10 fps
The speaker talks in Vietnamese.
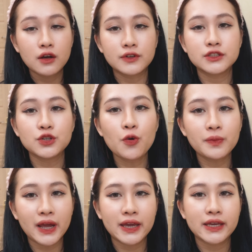phấn
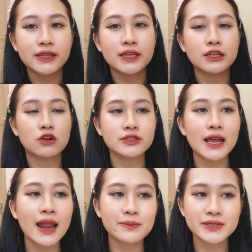rôm này thì nó
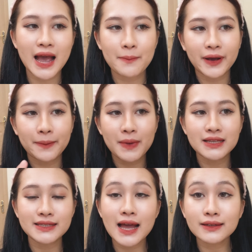sẽ làm giảm cái
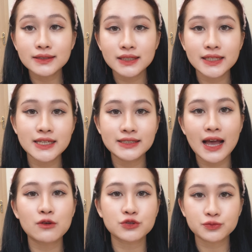ma sát lên trên
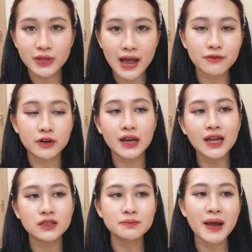da của chúng ta với
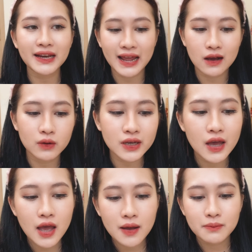lại bạn nào ấy
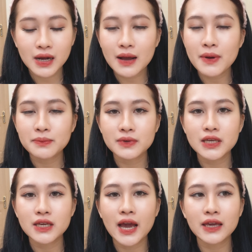mà các bạn
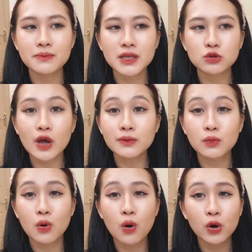bị hay bị toát
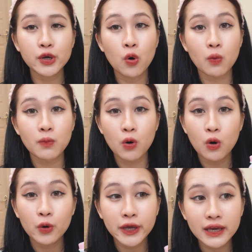mồ hôi đổ mồ
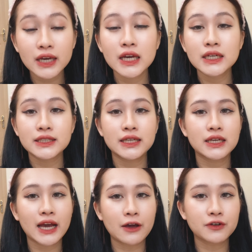hôi ấy
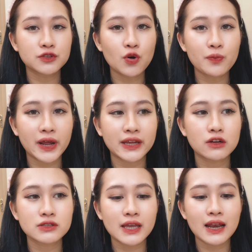thì cái phấn rôm này
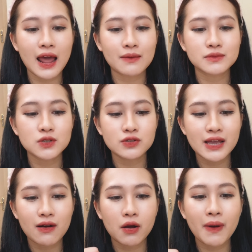nó sẽ làm cho
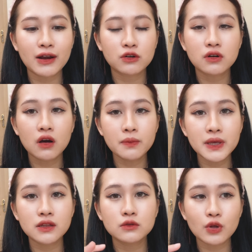da của các bạn nó đỡ
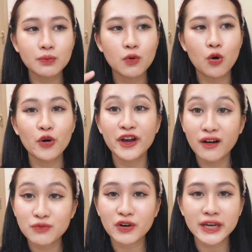bị toát mồ hôi
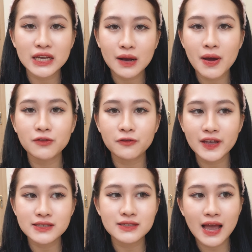hơn và khi các bạn
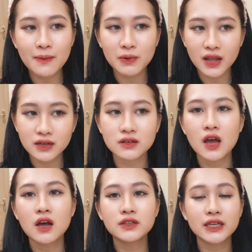phết sáp lên
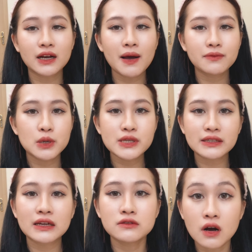thì các bạn mới
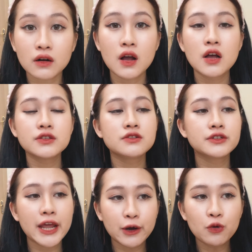giật ra được chứ
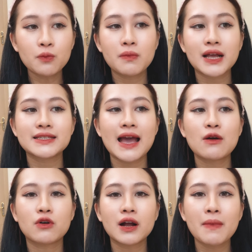nếu mà
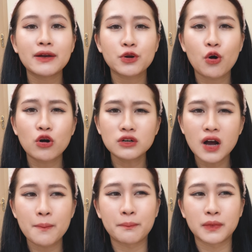da của các bạn nó
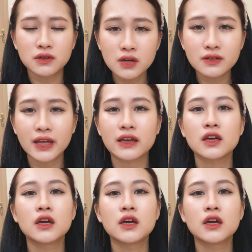ẩm ướt này